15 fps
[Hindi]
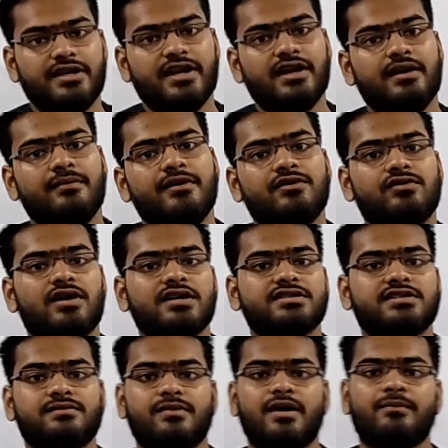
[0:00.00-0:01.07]
मेरा नाम है
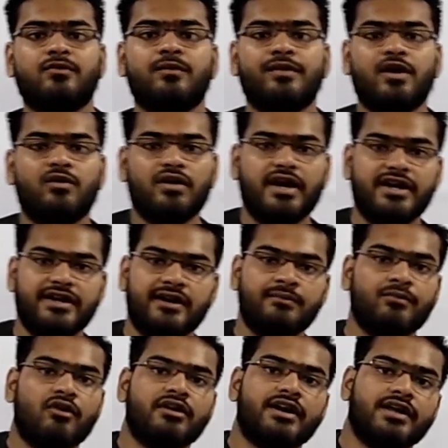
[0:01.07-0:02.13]
अनुराग सिंह मैं आपको पढ़ाऊंगा
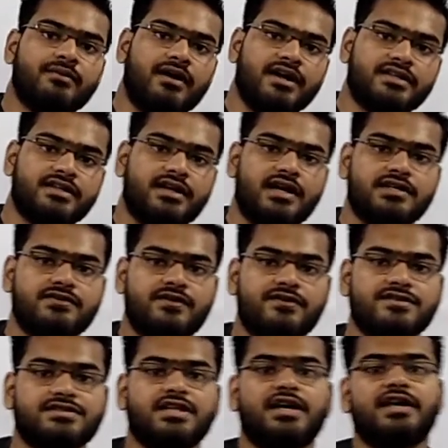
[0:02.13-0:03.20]
इंडियन पॉलिटी भारतीय राज्य
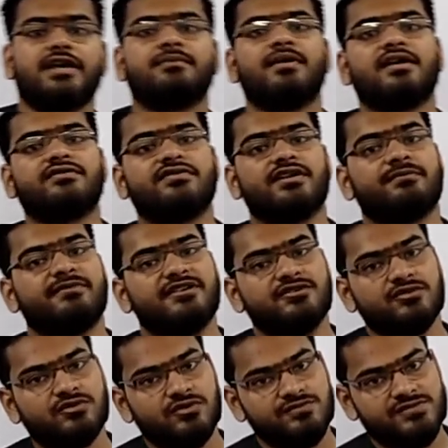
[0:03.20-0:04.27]
व्यवस्था एक बार फिर अपने
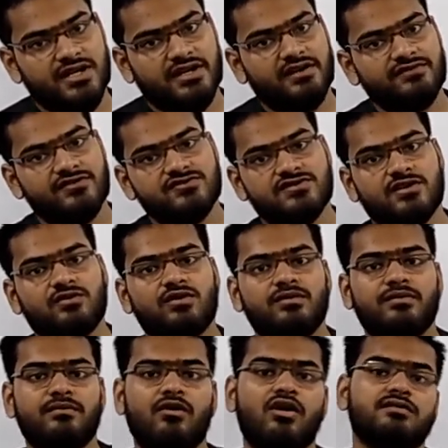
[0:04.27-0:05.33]
यूट्यूब चैनल फ्यूचर
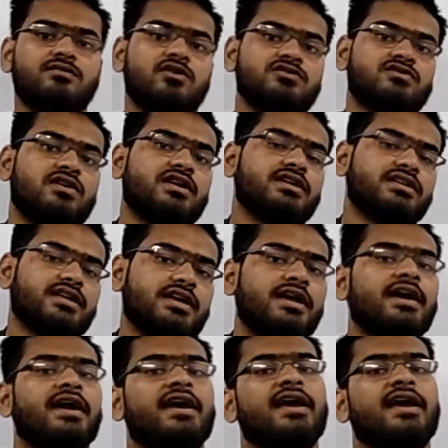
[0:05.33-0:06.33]
गोल्ड में बहुत बहुत स्वागत है